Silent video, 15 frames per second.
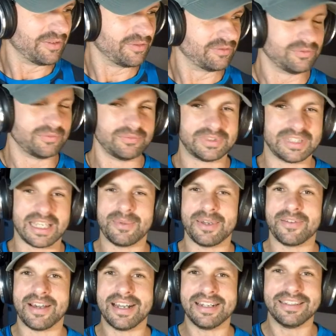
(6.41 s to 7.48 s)
Un, se llama
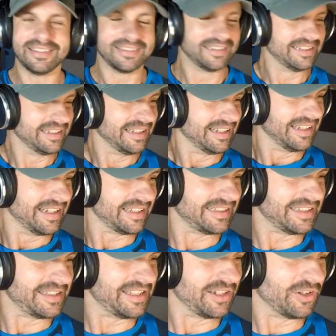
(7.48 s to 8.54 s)
Iván,
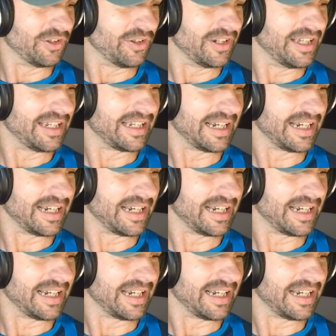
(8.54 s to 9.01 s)
este chico es